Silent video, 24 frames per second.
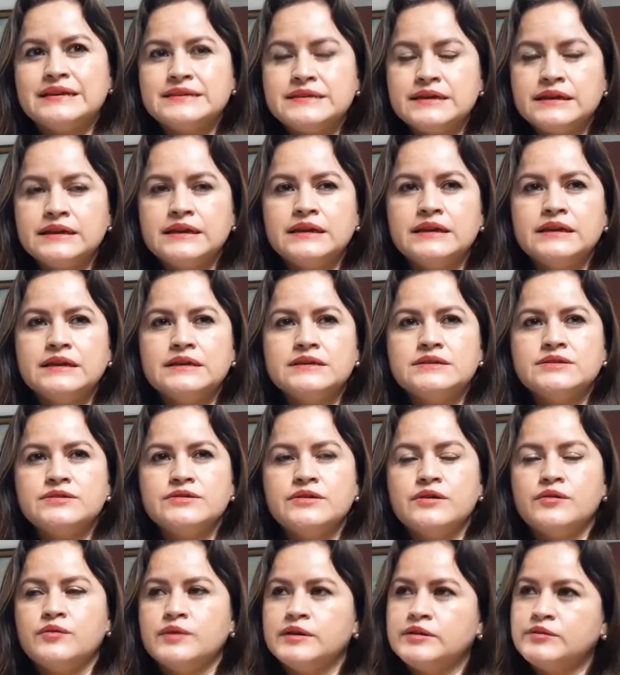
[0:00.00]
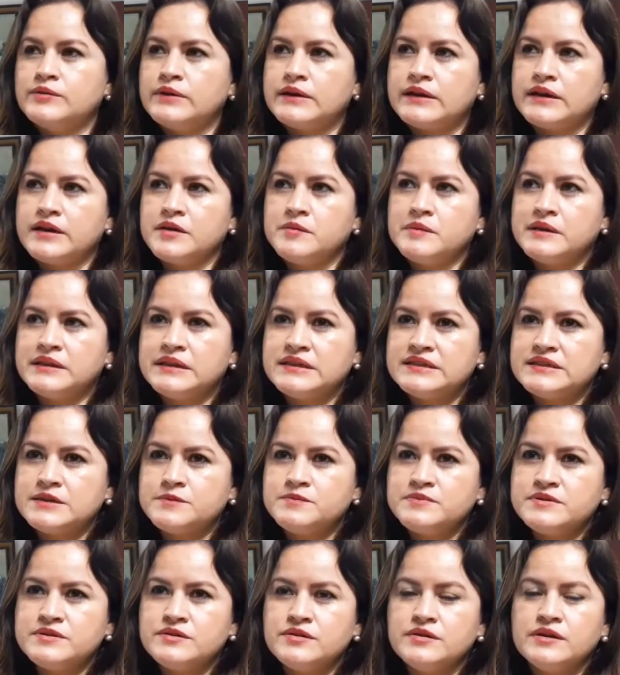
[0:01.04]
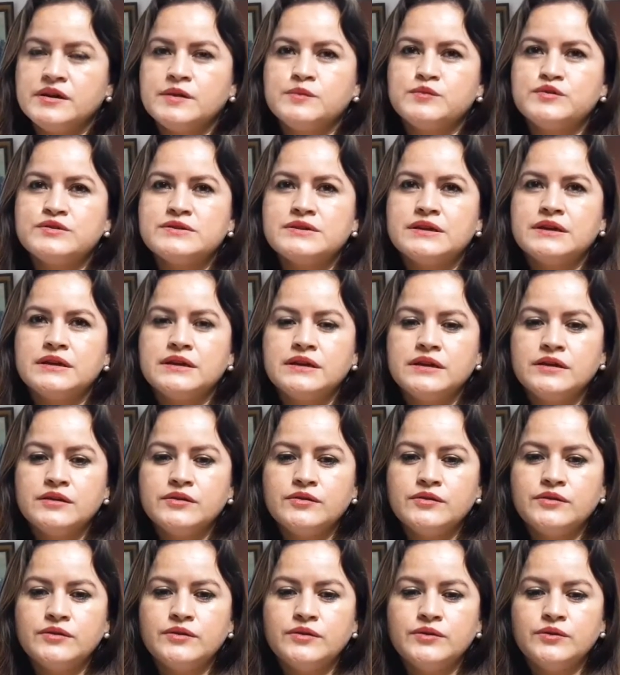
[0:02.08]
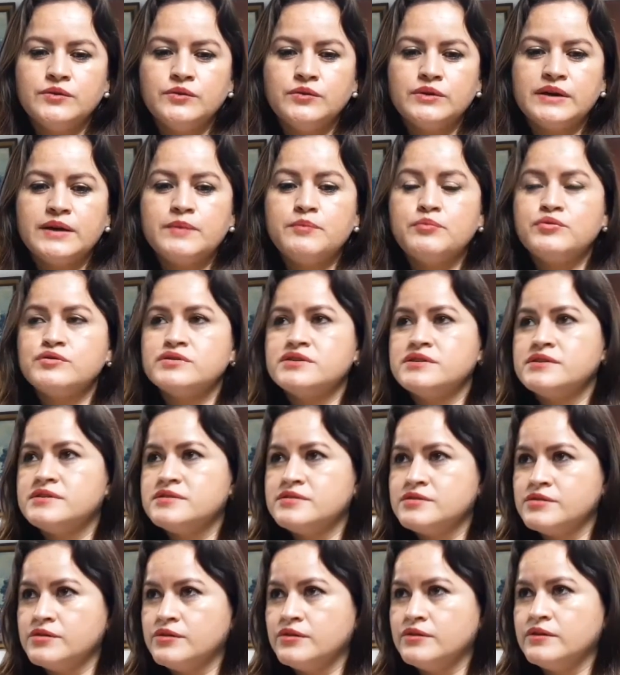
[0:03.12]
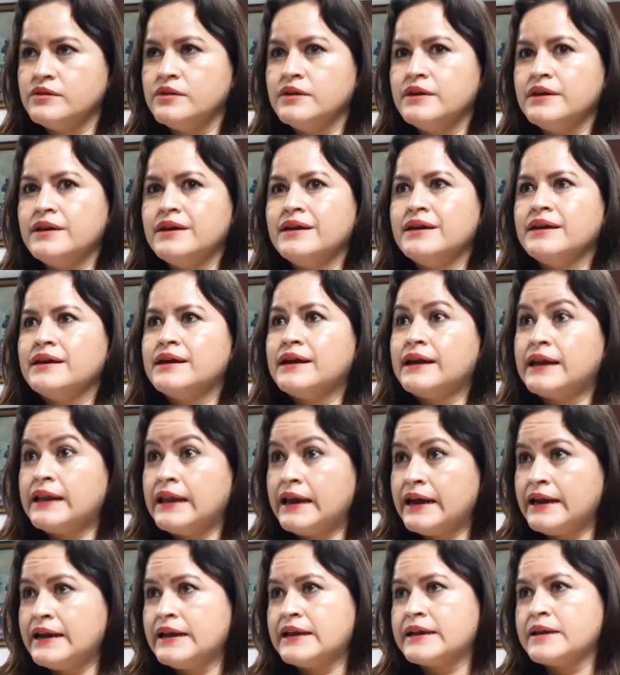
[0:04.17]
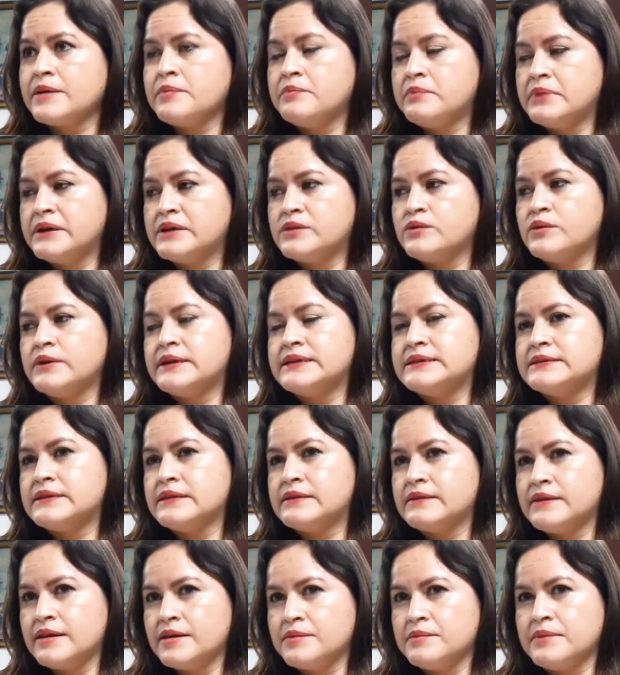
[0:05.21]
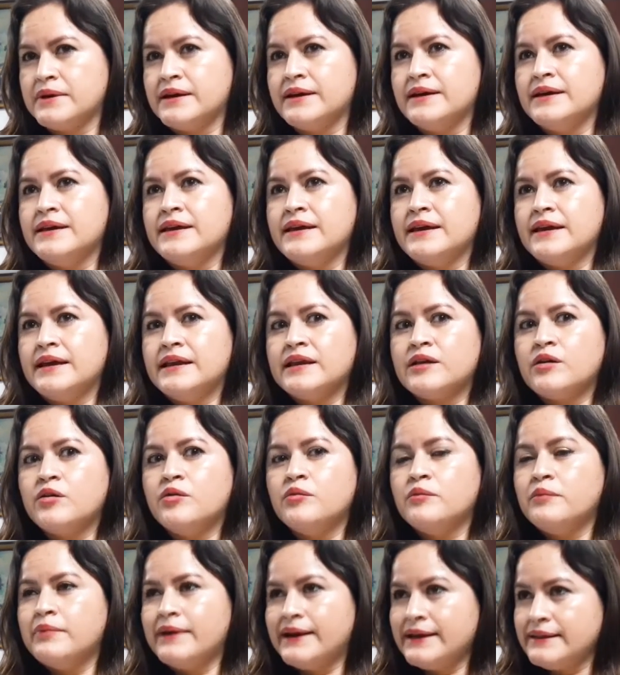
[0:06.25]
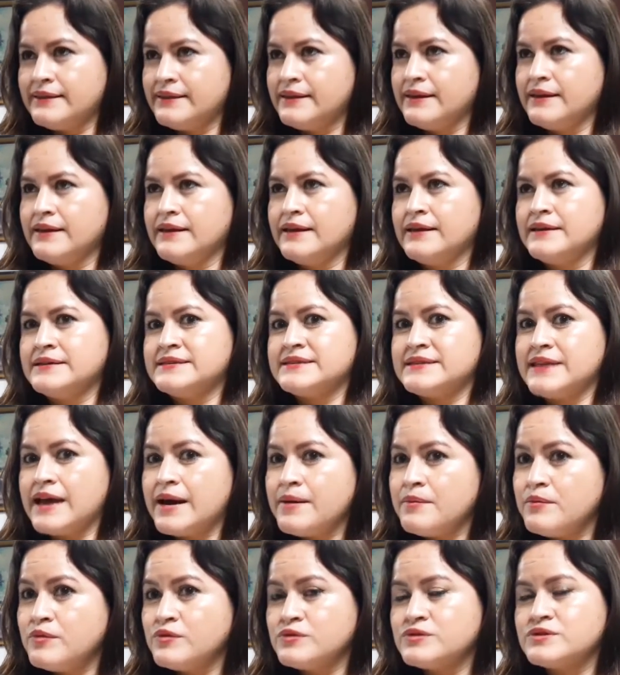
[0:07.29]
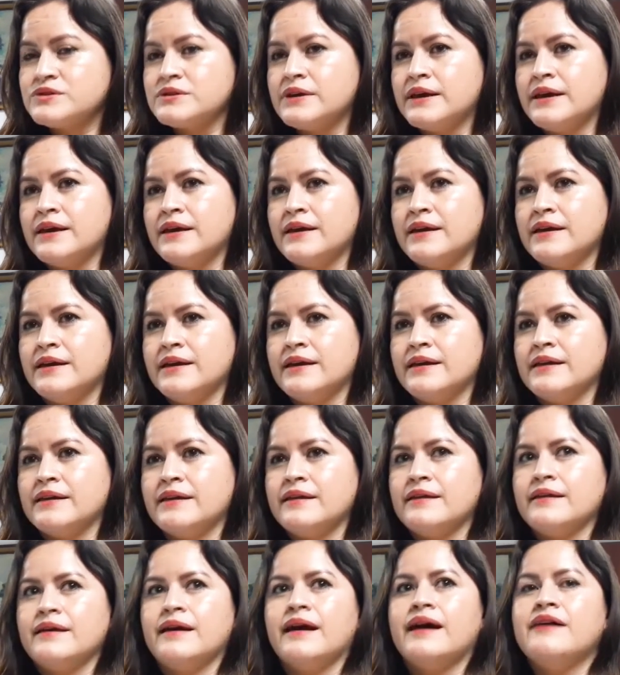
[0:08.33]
desde el inicio, en cuanto al régimen de excepción, hemos tenido una posición clara respecto a este tema. El combate, estamos... Eh,